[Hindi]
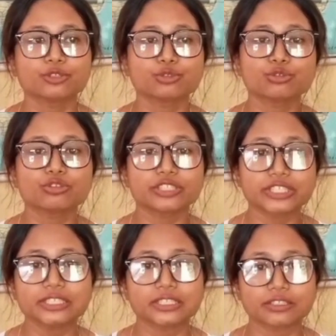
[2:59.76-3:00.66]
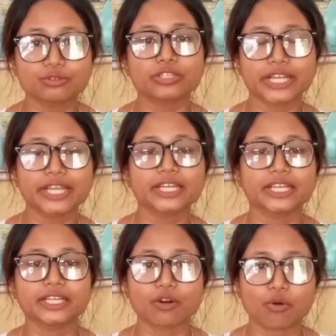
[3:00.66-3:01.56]
टू टू रीड
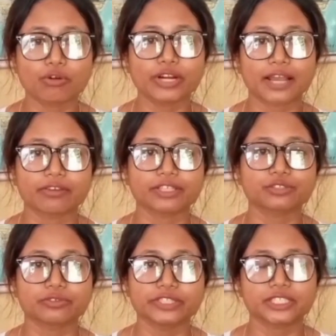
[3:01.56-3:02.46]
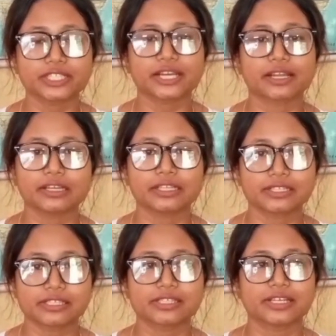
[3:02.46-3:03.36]
इन देयर ओन लैंग्वेज विच
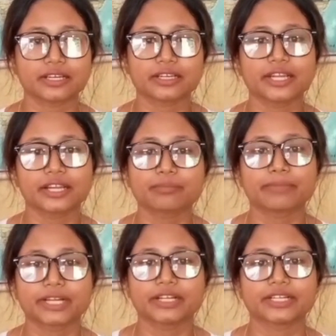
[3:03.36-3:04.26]
इट्स देयर मदर